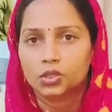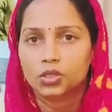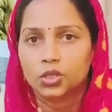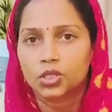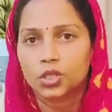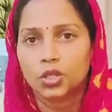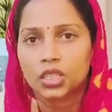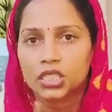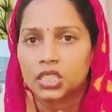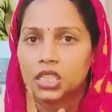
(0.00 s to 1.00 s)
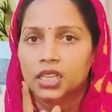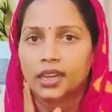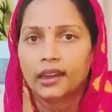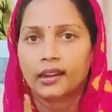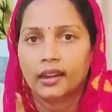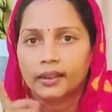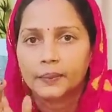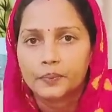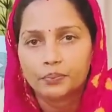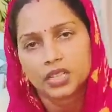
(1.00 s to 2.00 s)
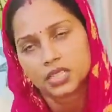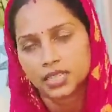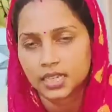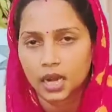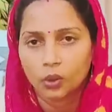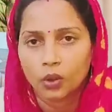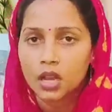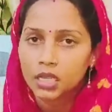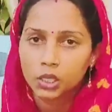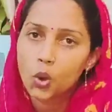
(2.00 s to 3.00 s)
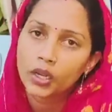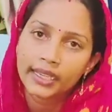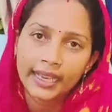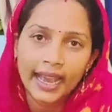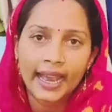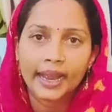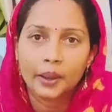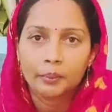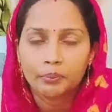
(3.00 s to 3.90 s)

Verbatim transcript: सोच लो किसी की खैर नहीं बस ये जान लो क्योंकि ये